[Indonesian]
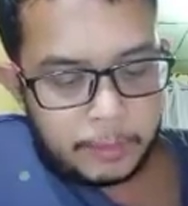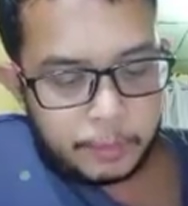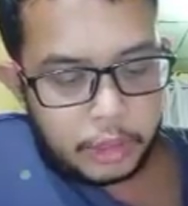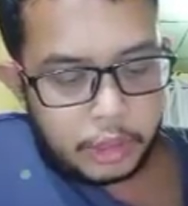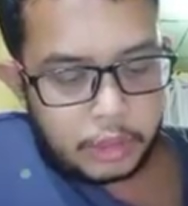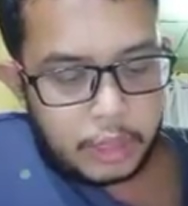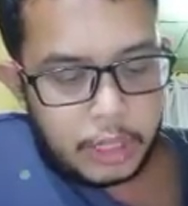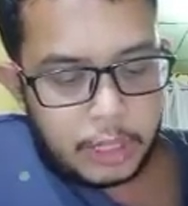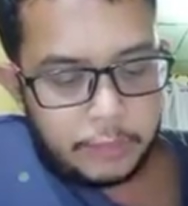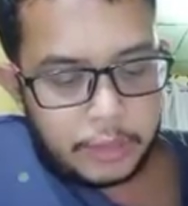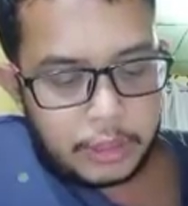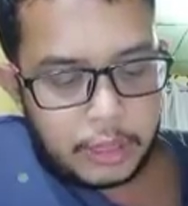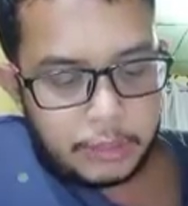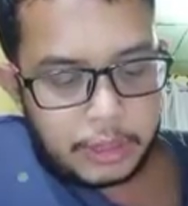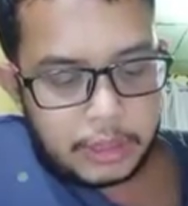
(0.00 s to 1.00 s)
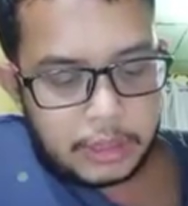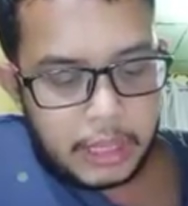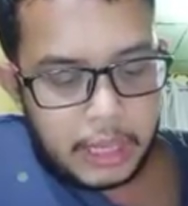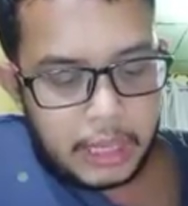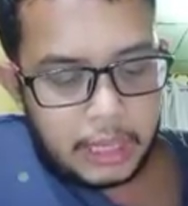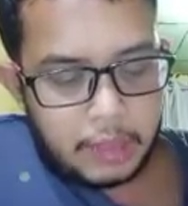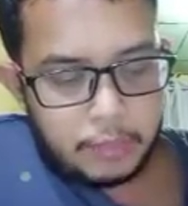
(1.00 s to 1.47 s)
Kekurangan vitamin
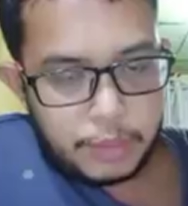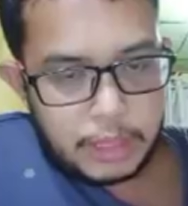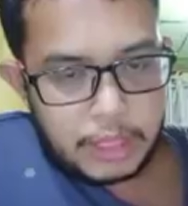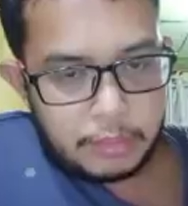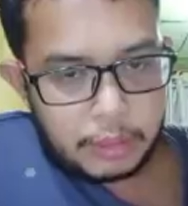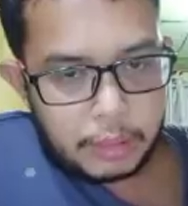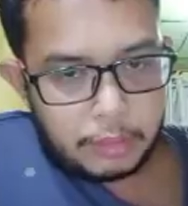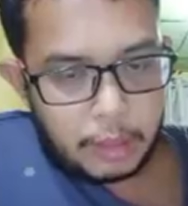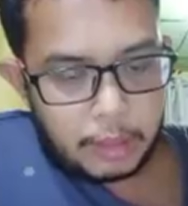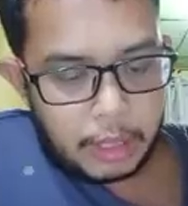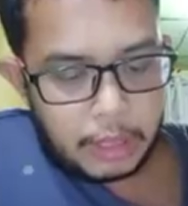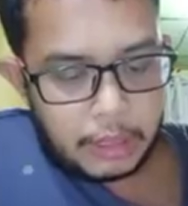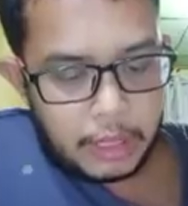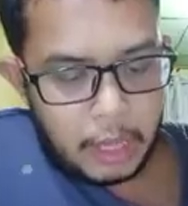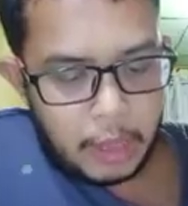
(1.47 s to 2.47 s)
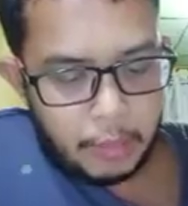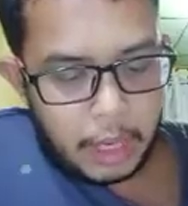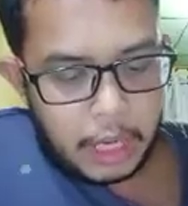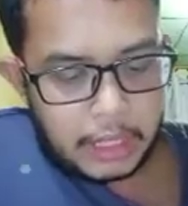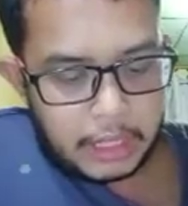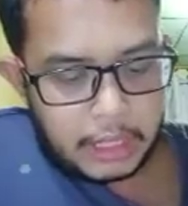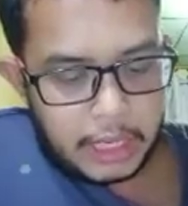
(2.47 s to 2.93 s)
D bisa menyebabkan
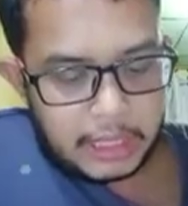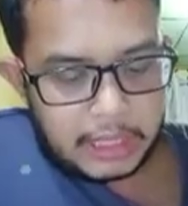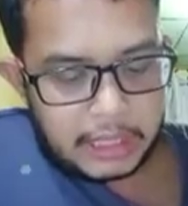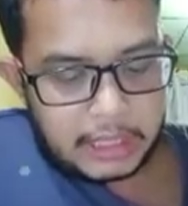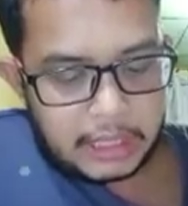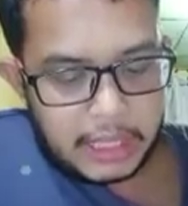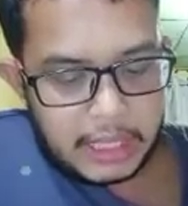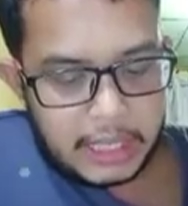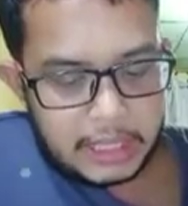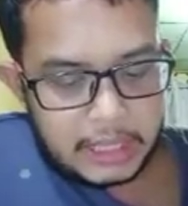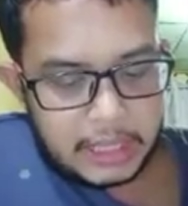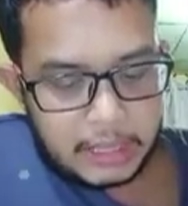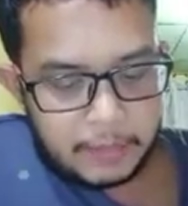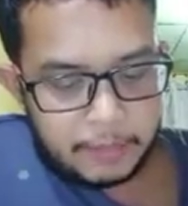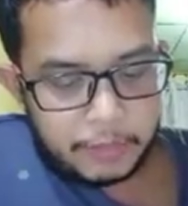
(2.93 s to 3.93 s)
pakai rakitis,